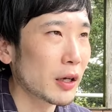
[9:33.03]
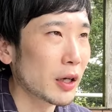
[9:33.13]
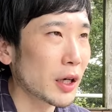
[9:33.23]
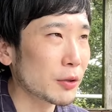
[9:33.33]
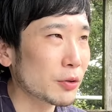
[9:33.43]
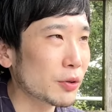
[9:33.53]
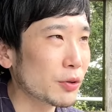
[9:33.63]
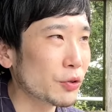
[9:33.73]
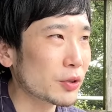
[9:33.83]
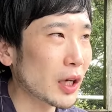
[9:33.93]
あ
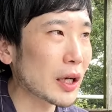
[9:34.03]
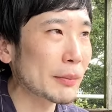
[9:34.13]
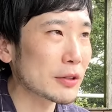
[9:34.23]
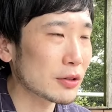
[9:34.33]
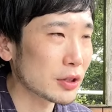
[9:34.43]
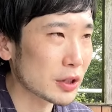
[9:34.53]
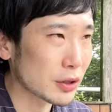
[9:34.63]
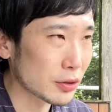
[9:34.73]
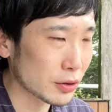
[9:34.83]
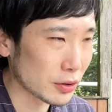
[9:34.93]
のー、高松に
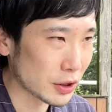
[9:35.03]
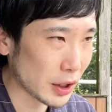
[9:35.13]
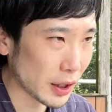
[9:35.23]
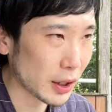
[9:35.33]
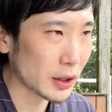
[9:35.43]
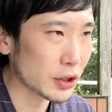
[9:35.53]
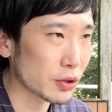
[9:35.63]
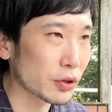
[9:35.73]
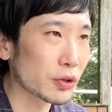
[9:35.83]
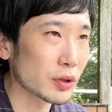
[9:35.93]
来る来てねきっ
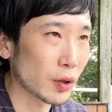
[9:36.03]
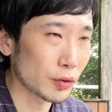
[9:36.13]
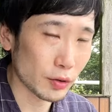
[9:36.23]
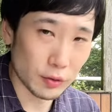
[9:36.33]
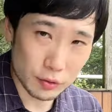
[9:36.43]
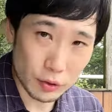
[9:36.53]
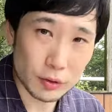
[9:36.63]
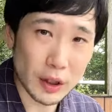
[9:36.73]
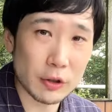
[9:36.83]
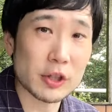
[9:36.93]
といろんなことうど
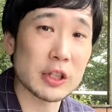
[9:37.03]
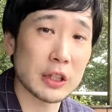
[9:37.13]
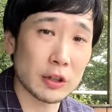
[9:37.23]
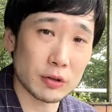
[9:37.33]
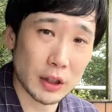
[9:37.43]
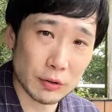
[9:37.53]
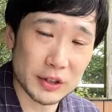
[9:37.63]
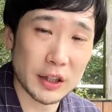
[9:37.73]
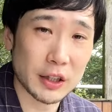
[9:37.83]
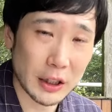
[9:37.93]
ん楽しんだりとかねお
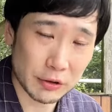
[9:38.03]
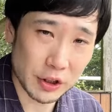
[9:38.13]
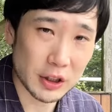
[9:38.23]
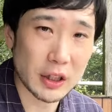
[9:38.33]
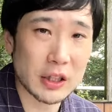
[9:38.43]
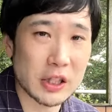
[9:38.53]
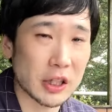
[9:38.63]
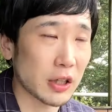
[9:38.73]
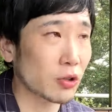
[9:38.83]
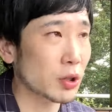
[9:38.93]
酒楽しんだり地
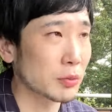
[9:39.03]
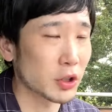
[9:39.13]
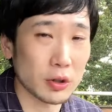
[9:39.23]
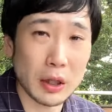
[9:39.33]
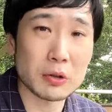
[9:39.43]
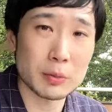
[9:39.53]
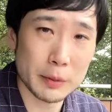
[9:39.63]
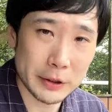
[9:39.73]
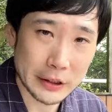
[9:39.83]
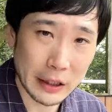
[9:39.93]
酒とかもきっとあると思い
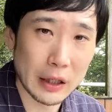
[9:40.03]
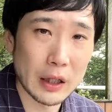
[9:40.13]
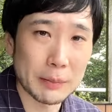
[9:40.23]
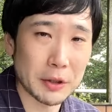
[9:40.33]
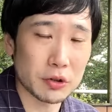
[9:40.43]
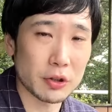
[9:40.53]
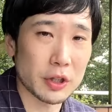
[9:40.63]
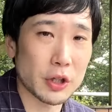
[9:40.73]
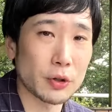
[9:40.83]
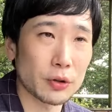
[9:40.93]
ますから、まあ、そういうの
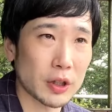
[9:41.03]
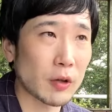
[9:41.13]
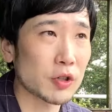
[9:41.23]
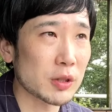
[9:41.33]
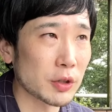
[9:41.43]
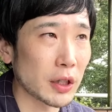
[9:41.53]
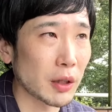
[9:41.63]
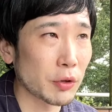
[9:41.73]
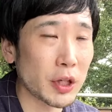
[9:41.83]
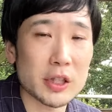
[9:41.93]
でいろいろ楽しむ
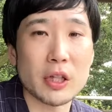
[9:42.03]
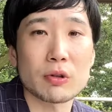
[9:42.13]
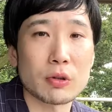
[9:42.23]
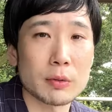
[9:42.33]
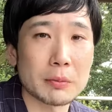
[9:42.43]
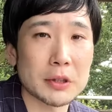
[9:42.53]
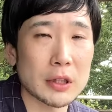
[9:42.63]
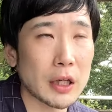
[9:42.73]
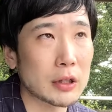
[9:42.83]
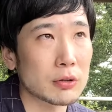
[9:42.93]
方もいらっしゃると思います。
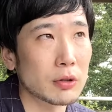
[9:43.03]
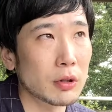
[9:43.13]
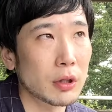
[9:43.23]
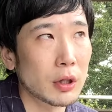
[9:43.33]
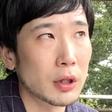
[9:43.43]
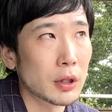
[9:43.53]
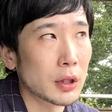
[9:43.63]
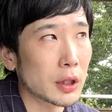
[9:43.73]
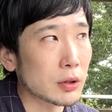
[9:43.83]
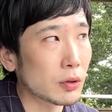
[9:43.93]
なんかその
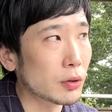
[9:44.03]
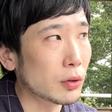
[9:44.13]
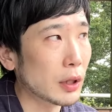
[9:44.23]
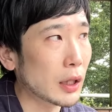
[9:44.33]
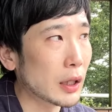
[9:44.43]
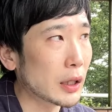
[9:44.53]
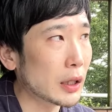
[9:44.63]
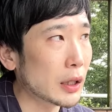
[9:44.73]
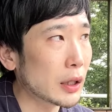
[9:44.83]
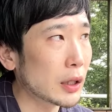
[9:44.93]
えっと、
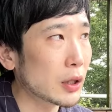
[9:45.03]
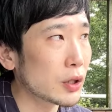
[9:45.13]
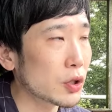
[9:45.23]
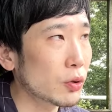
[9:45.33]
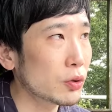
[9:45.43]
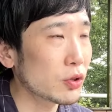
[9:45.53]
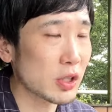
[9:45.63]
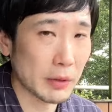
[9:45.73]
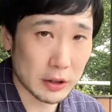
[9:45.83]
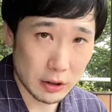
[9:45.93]
えー、小豆
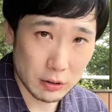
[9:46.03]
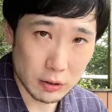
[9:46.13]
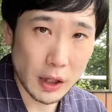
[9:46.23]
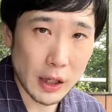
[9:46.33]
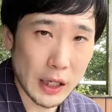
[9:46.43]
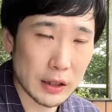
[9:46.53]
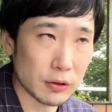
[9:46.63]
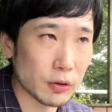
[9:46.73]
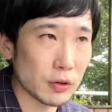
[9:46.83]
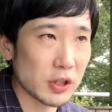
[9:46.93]
島っていうのねあ
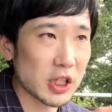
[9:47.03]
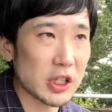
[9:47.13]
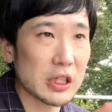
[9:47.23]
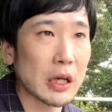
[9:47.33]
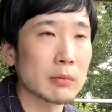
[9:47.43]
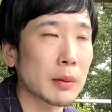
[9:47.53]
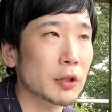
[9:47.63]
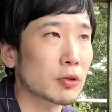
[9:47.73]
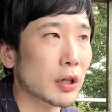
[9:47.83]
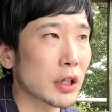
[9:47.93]
の小さい
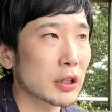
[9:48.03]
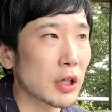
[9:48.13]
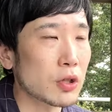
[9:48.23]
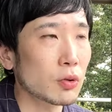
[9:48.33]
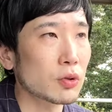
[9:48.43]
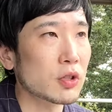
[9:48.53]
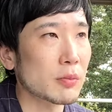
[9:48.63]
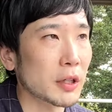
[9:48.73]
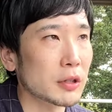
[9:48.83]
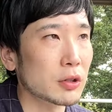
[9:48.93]
豆と書いて小豆
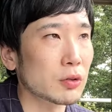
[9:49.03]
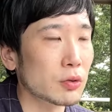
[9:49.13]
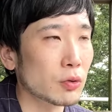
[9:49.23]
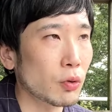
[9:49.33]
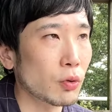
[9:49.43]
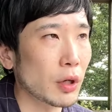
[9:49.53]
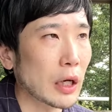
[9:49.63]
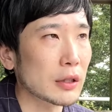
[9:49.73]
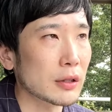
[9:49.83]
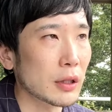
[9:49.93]
島っていうところが
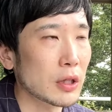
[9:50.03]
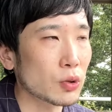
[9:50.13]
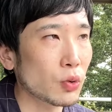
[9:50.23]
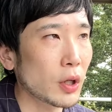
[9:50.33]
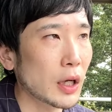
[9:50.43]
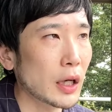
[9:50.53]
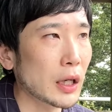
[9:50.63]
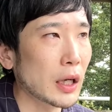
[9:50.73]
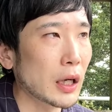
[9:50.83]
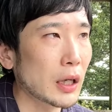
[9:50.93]
あってそこがなん
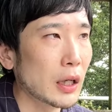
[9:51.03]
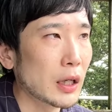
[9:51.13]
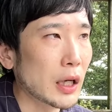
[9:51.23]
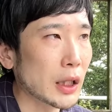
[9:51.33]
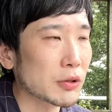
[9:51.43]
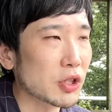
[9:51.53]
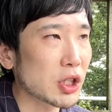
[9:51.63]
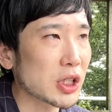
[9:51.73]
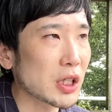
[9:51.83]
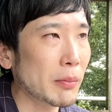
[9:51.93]
かあの
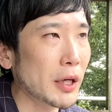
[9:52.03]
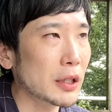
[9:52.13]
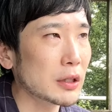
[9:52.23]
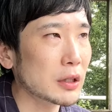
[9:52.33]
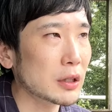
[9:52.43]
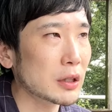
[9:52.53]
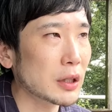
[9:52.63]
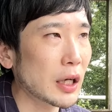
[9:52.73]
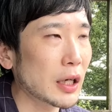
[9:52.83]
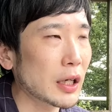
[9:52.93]
実写版
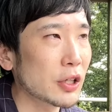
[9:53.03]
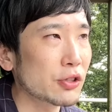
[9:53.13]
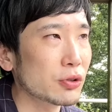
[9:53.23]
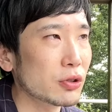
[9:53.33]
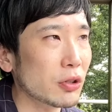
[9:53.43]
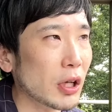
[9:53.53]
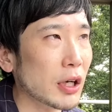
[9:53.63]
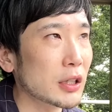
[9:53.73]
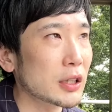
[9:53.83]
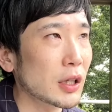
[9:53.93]
からかい上手の
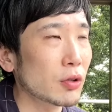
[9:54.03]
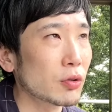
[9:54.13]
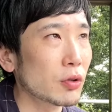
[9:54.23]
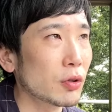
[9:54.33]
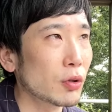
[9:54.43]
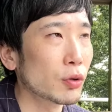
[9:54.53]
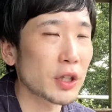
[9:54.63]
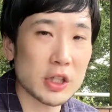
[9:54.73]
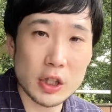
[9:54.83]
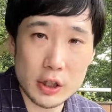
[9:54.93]
高木さんの
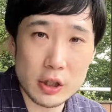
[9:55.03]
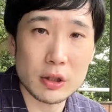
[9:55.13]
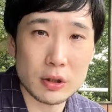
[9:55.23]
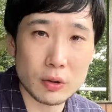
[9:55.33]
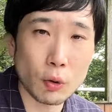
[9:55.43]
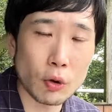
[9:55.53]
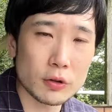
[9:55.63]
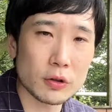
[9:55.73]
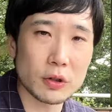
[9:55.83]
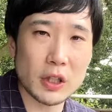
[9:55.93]
ロケ地らしいんですよ。
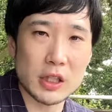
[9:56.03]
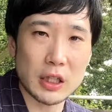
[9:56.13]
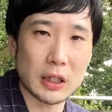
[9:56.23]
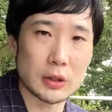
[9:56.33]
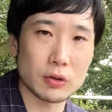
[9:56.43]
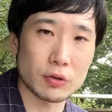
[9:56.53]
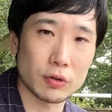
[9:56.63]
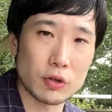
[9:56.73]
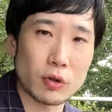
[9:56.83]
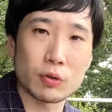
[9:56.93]
オールロケ地がそ
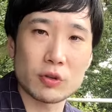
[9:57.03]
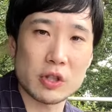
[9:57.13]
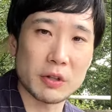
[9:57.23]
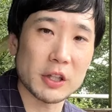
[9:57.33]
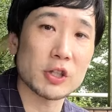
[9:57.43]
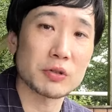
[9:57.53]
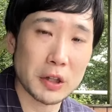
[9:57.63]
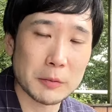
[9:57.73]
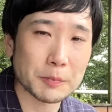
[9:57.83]
の小豆島らしくて。